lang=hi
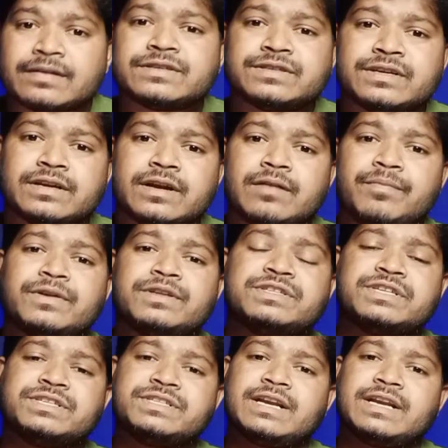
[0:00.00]
चैनल पर
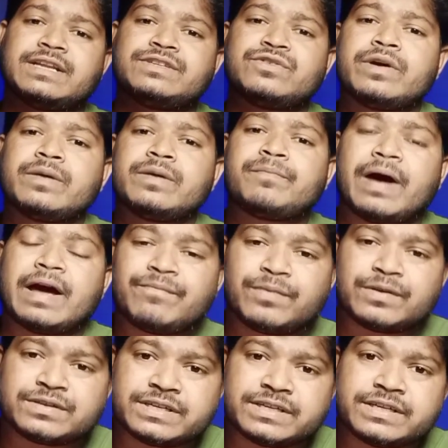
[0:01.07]
सीटीआर जो है फाइव
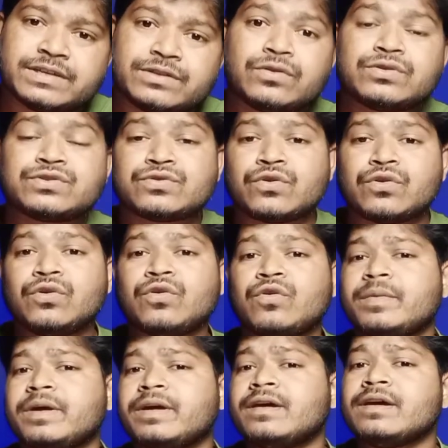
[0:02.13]
परसेंट है तो सौ लोगों
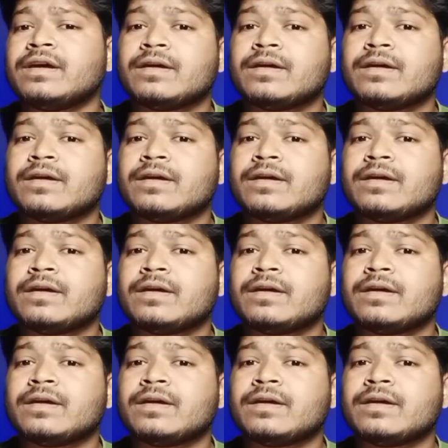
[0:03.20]
में